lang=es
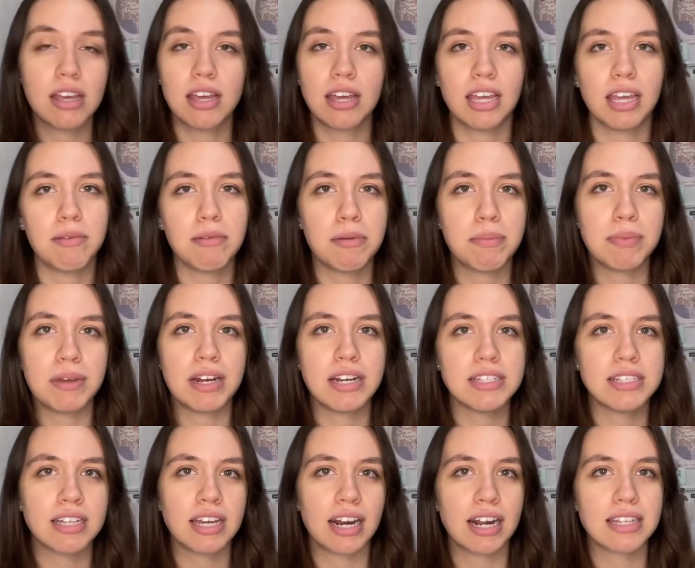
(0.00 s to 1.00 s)
Y mi piel es
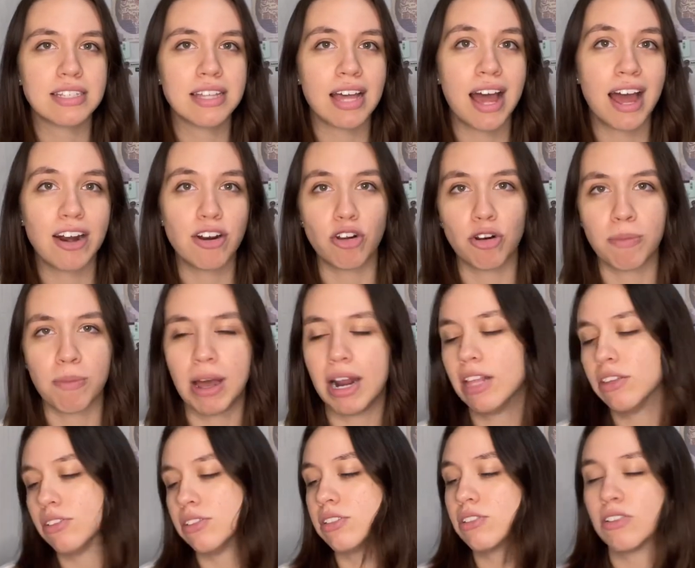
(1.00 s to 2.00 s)
de grasa anormal,
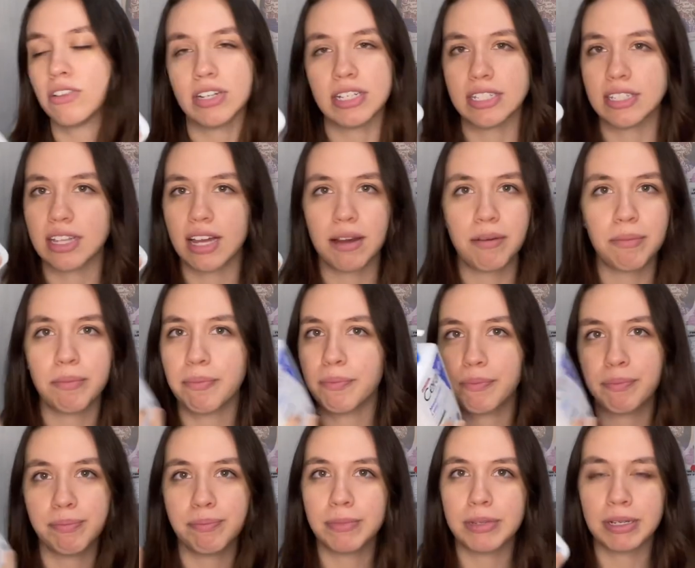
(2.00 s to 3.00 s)
entonces con esta
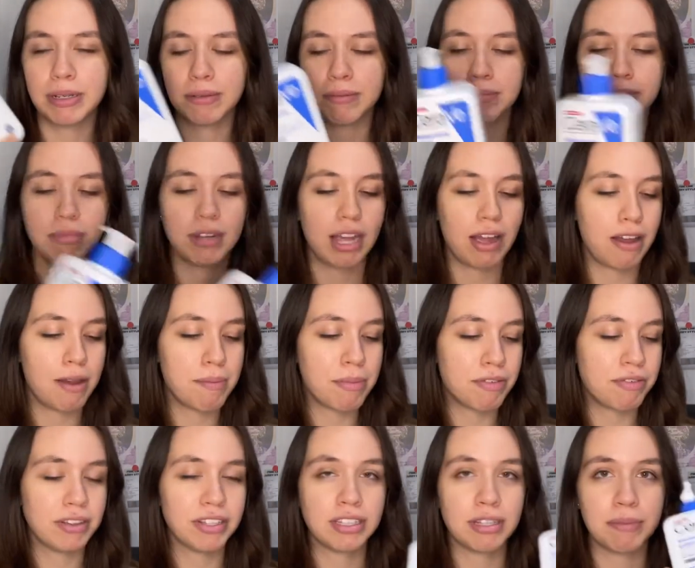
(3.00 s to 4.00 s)
me cabe
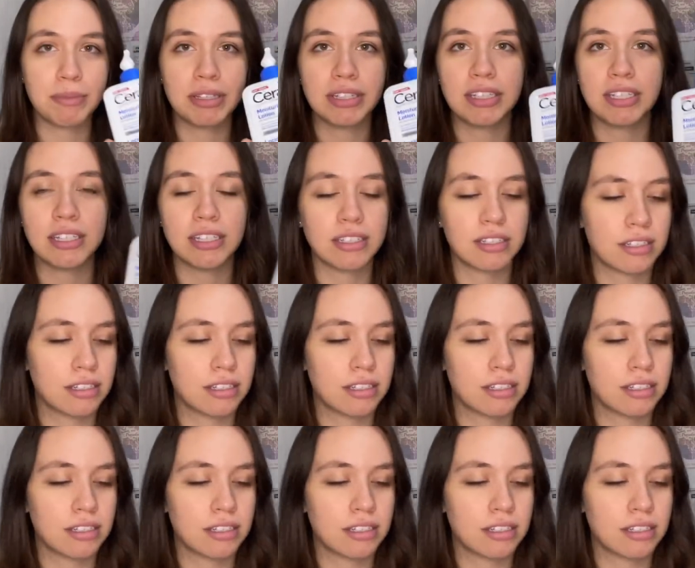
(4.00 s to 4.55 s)
perfectamente.